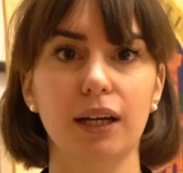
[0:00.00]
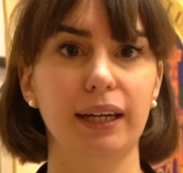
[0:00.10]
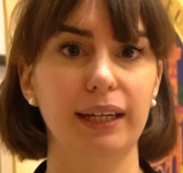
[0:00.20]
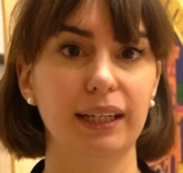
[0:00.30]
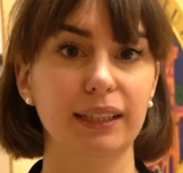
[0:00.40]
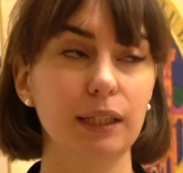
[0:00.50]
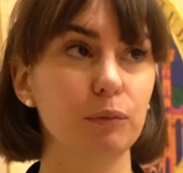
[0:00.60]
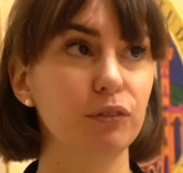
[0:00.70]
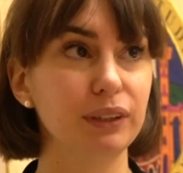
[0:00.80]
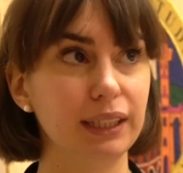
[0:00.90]
e
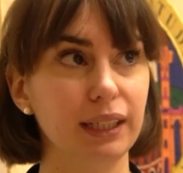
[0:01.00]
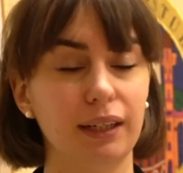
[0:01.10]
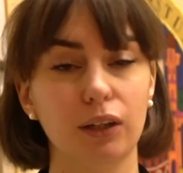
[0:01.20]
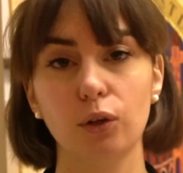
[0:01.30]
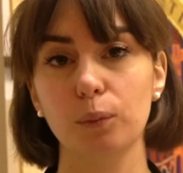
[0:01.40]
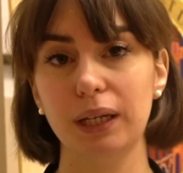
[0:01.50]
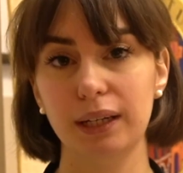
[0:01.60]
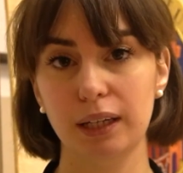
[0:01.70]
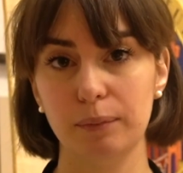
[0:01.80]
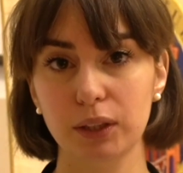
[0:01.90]
andremo a vedere come
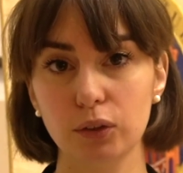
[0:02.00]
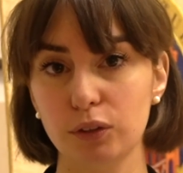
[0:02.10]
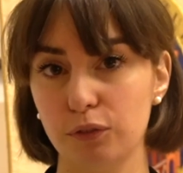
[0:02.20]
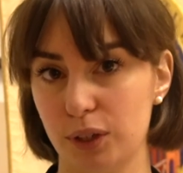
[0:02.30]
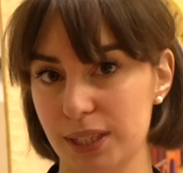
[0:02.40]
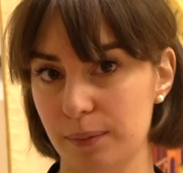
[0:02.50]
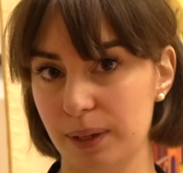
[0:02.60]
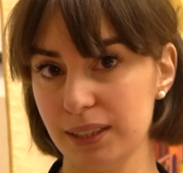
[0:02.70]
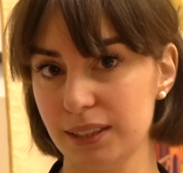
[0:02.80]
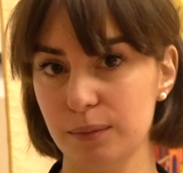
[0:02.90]
l'allenamento di forza
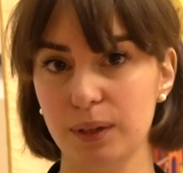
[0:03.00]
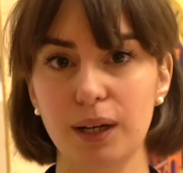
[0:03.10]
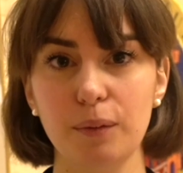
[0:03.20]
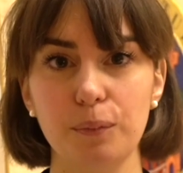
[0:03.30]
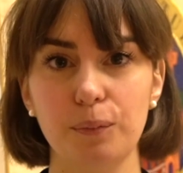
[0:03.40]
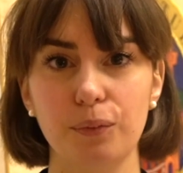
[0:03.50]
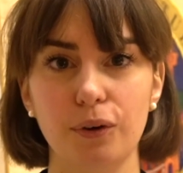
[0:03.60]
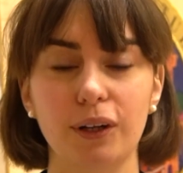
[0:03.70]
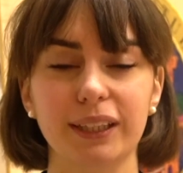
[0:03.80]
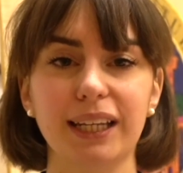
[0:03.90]
massima
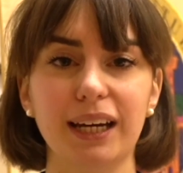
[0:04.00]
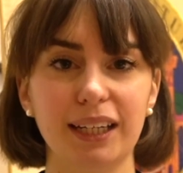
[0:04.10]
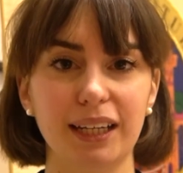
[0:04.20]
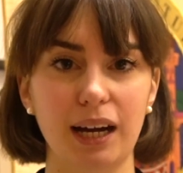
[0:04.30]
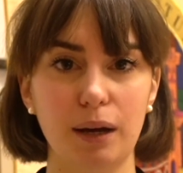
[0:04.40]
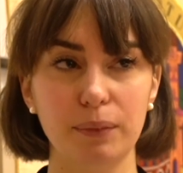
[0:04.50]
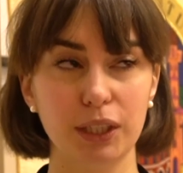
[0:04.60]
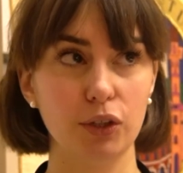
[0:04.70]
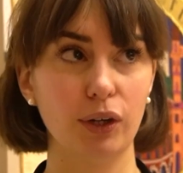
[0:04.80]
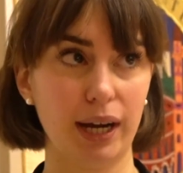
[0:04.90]
può andare a
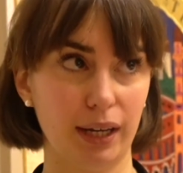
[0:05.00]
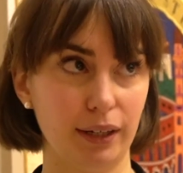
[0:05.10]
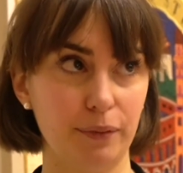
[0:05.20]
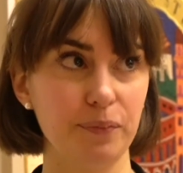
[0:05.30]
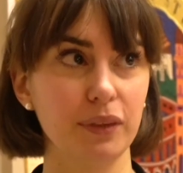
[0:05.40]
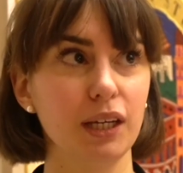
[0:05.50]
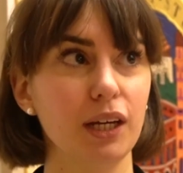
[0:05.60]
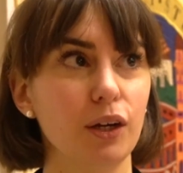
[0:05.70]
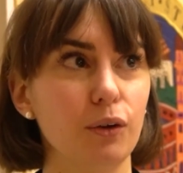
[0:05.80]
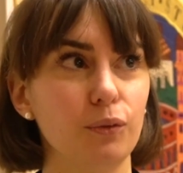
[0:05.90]
migliorare
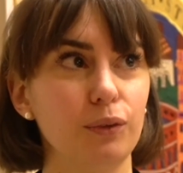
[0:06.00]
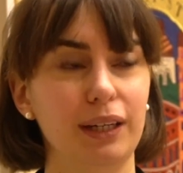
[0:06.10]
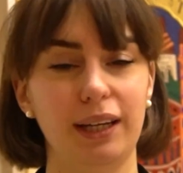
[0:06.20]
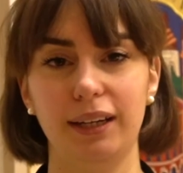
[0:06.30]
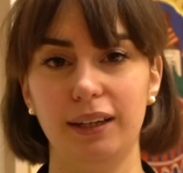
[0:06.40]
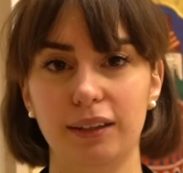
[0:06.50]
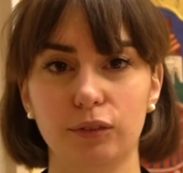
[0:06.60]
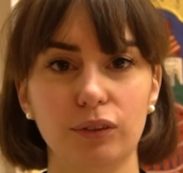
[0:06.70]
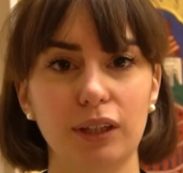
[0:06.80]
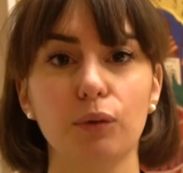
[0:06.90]
le,
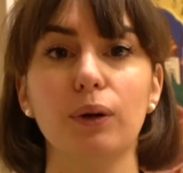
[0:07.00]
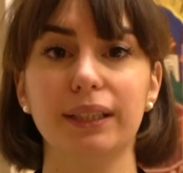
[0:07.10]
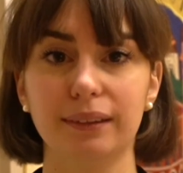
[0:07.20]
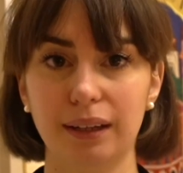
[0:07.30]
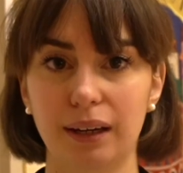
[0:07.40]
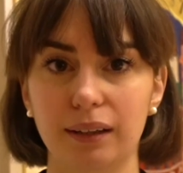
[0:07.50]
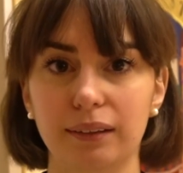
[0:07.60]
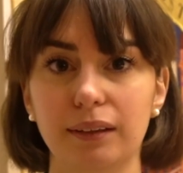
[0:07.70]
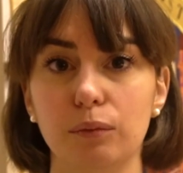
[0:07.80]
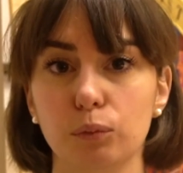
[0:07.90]
tutte le qualità del